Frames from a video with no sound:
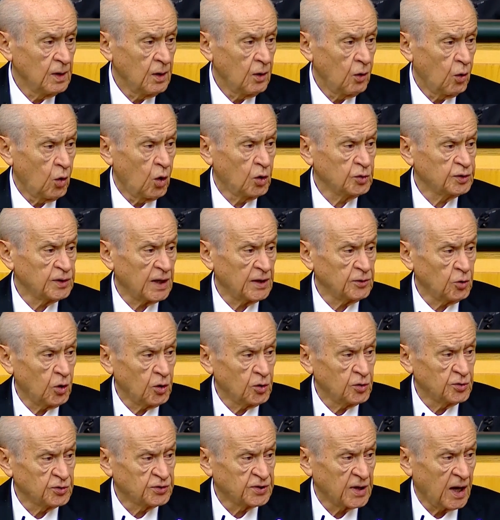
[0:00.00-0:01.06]
Orta
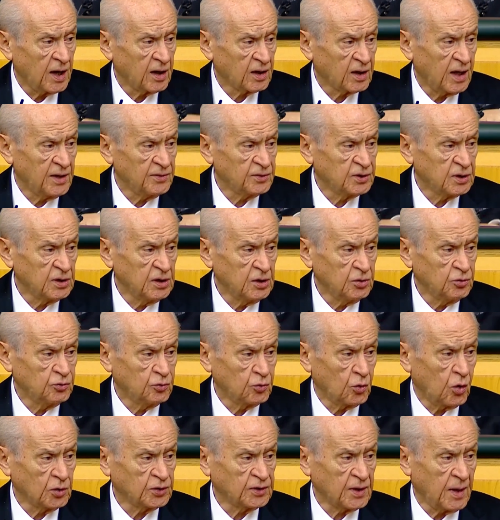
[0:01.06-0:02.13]
Doğu'nun çalkantılı
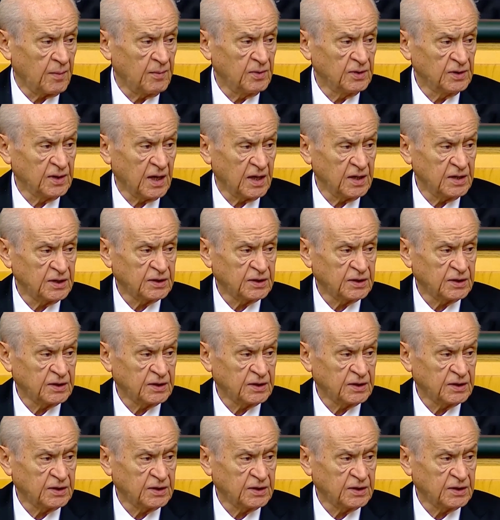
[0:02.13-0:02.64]
ortamından